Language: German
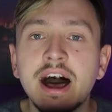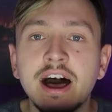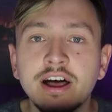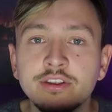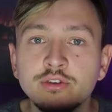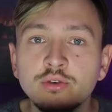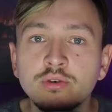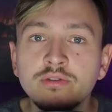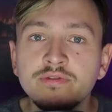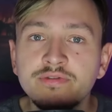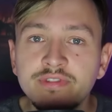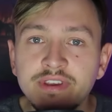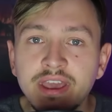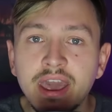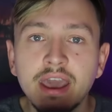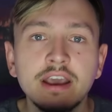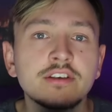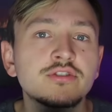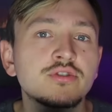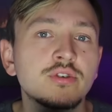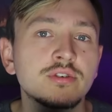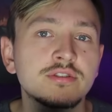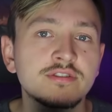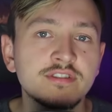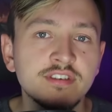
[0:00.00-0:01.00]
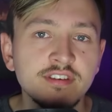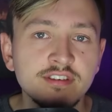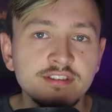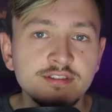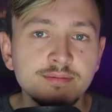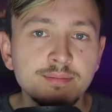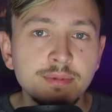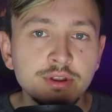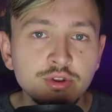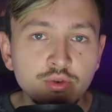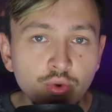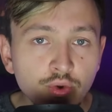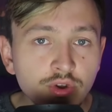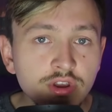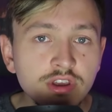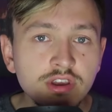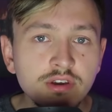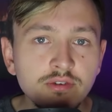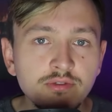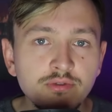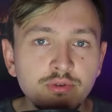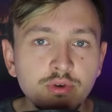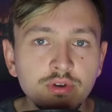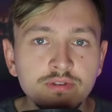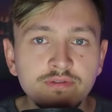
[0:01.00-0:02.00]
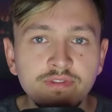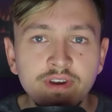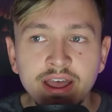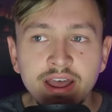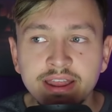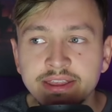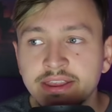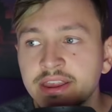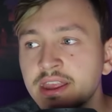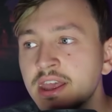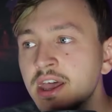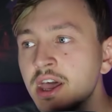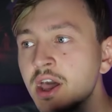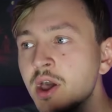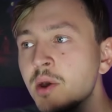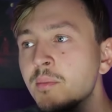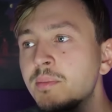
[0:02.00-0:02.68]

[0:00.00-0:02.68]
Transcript: Ahnung, wie Exorzismen durchgeführt werden,